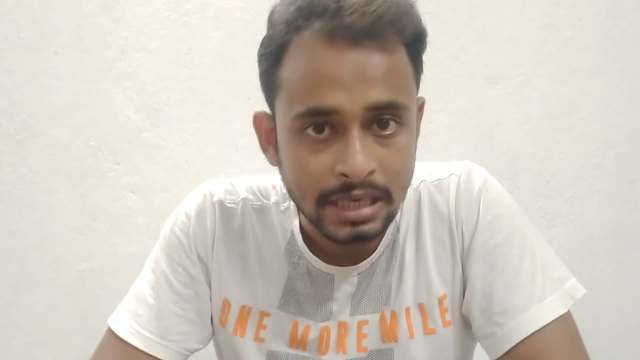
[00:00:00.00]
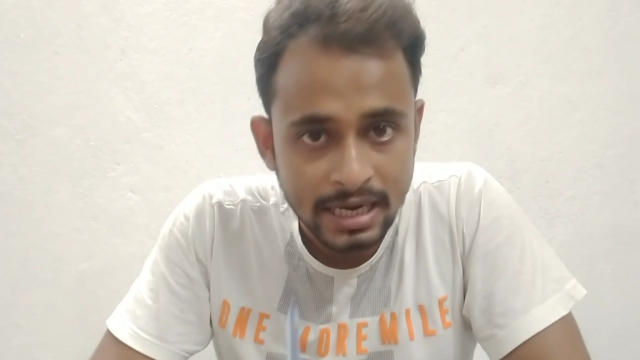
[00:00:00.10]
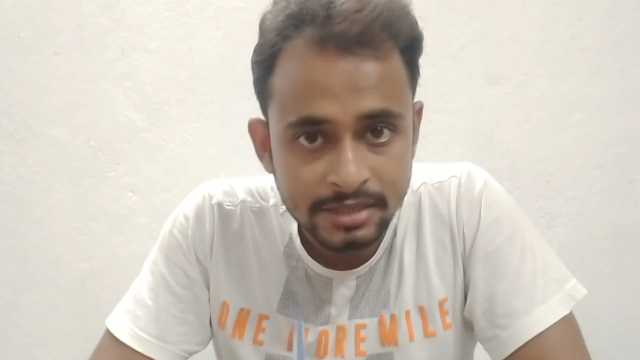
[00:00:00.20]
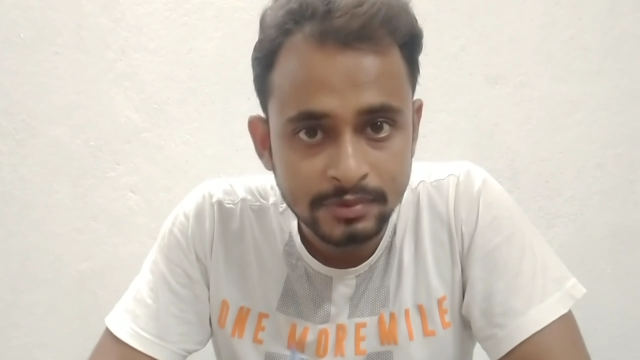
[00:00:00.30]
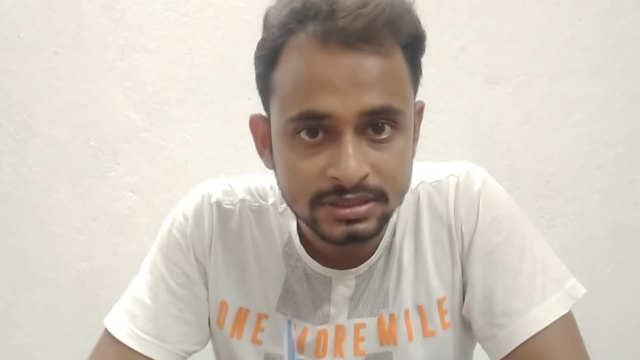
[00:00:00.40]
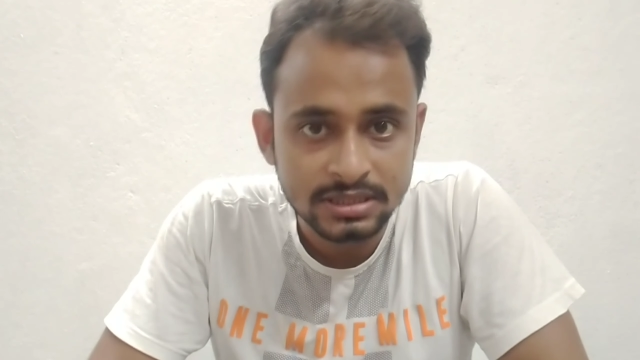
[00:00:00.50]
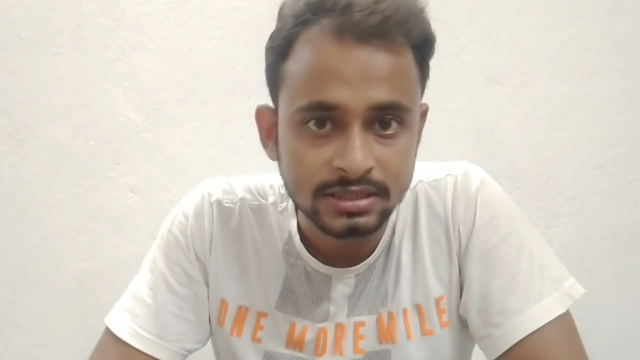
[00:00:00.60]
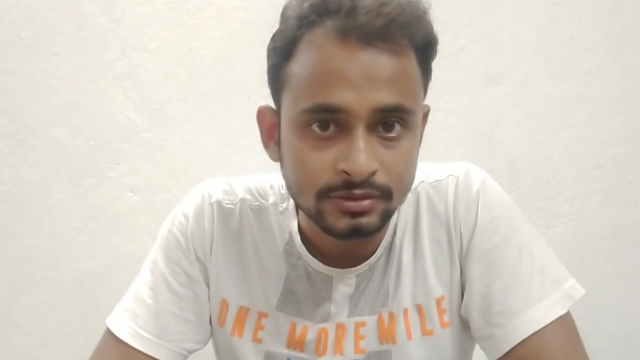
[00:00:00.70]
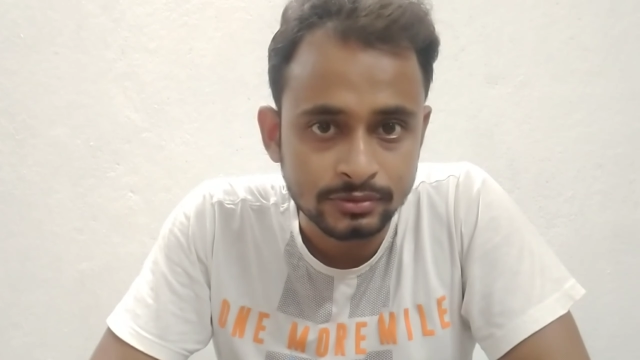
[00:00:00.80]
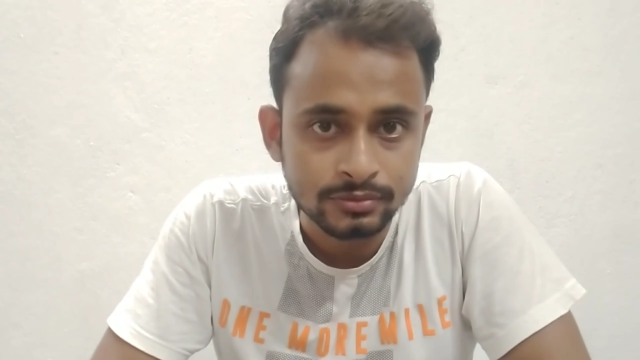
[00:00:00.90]
নারী পাচার
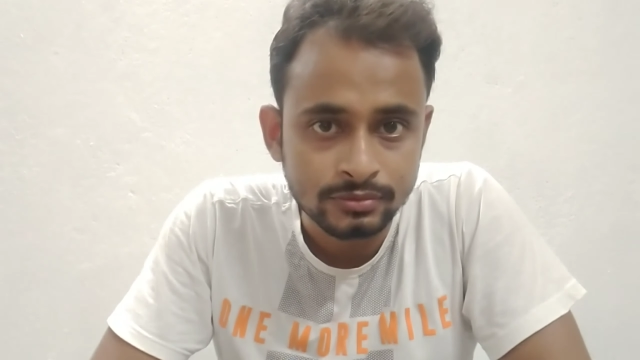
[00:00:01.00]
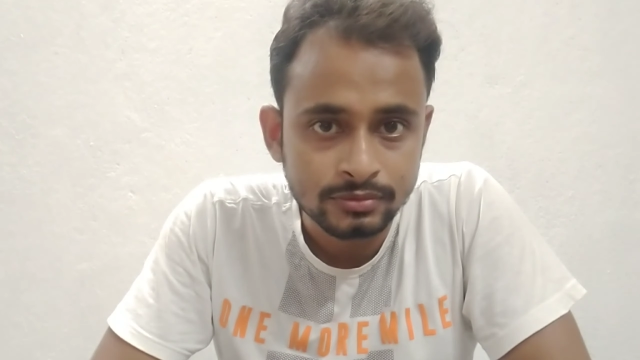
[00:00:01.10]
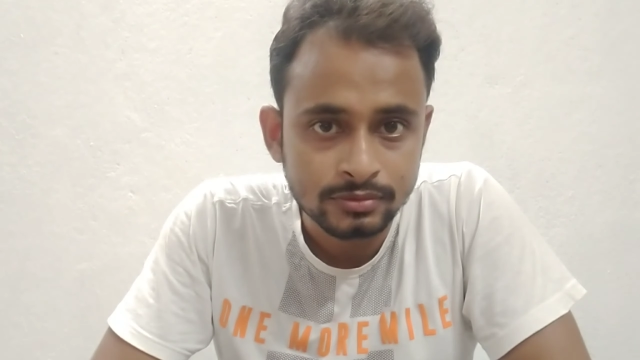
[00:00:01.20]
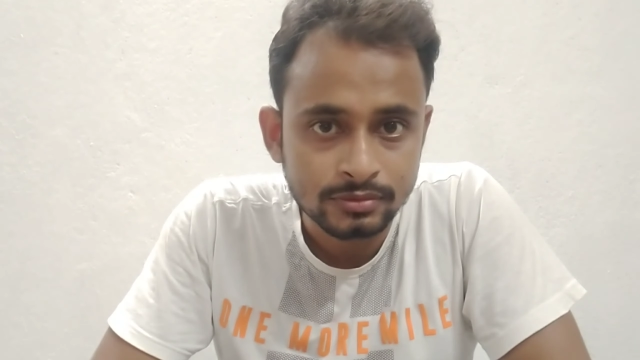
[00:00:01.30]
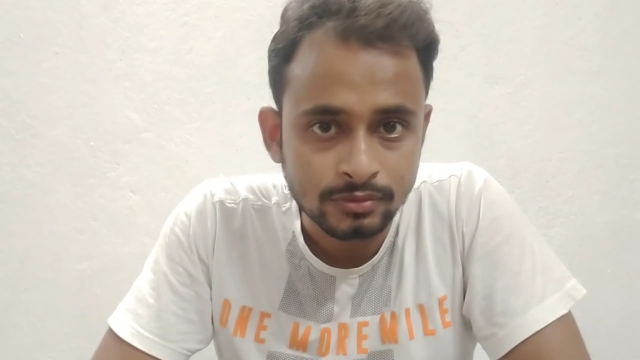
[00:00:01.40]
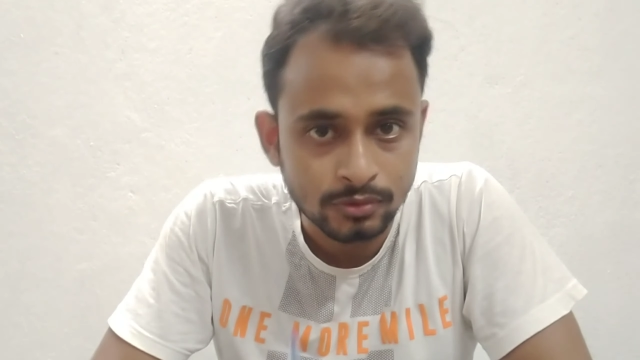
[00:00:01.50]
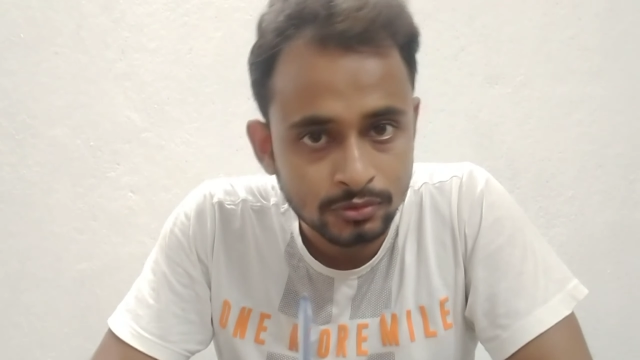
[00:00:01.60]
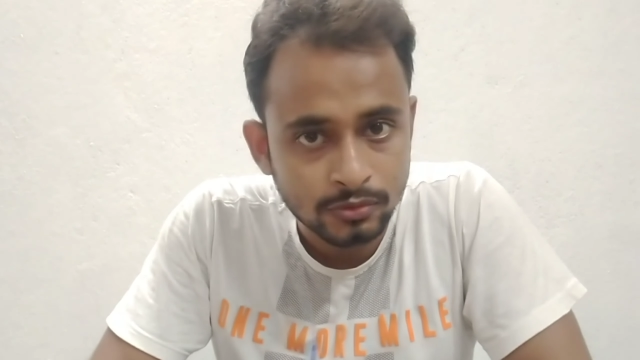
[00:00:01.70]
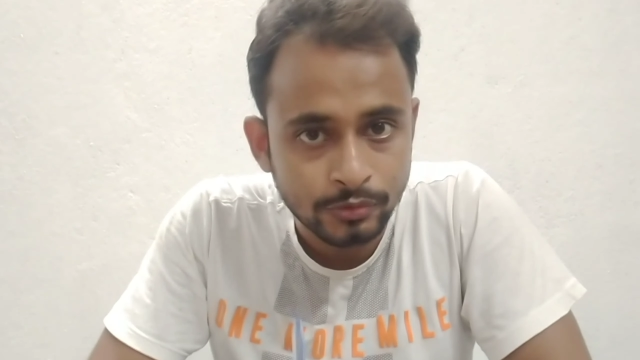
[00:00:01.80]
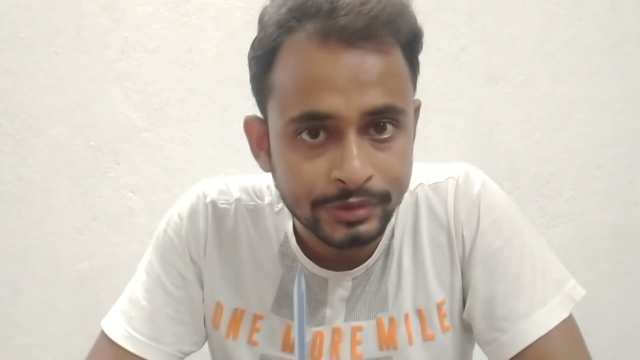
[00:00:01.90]
কিন্তু
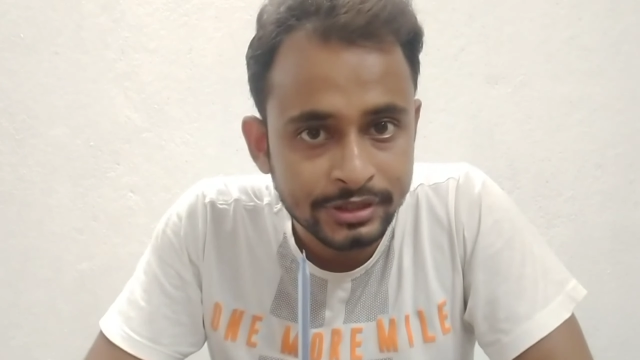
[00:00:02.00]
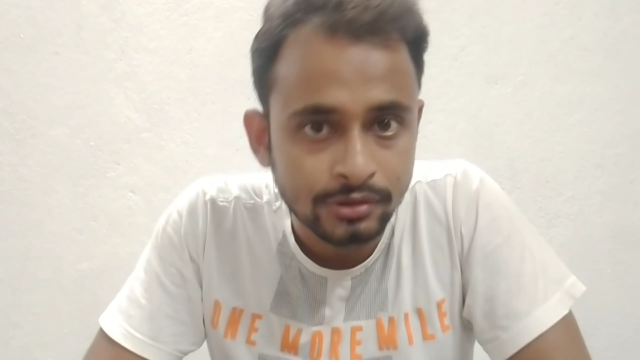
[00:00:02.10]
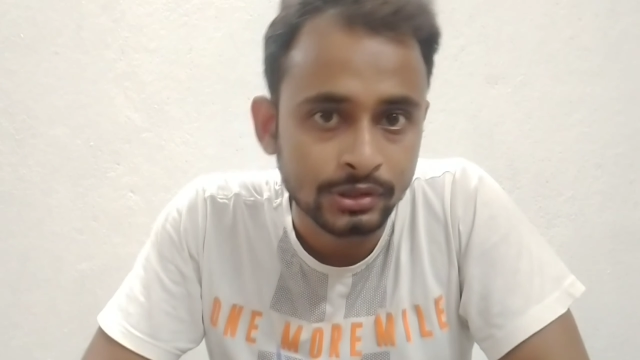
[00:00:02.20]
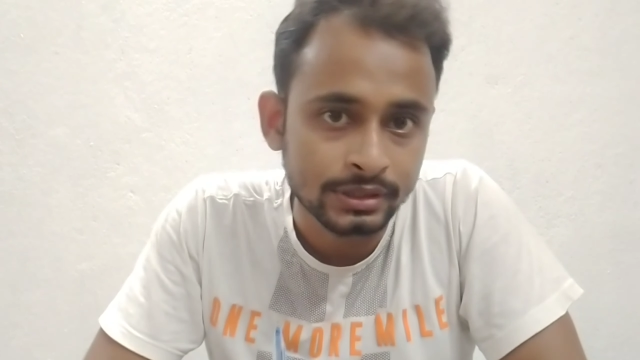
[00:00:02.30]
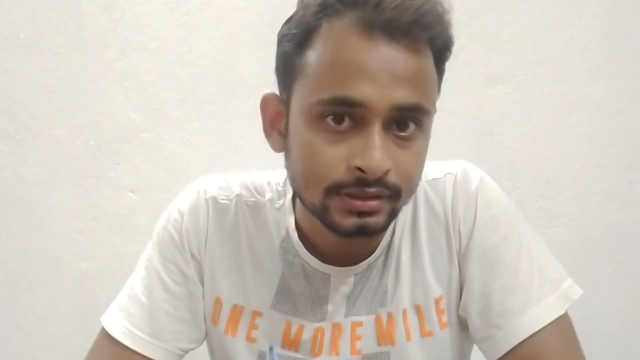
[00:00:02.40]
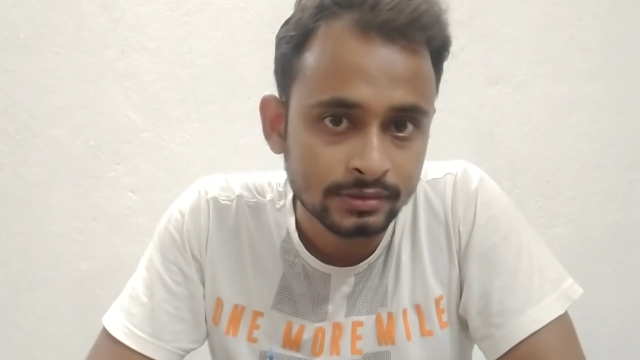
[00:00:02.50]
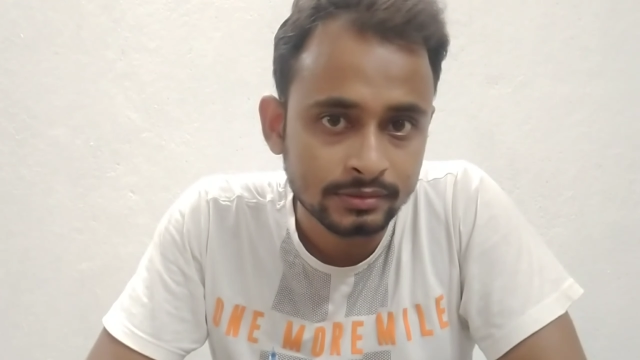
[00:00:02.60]
কোনো ক্রমেই নয়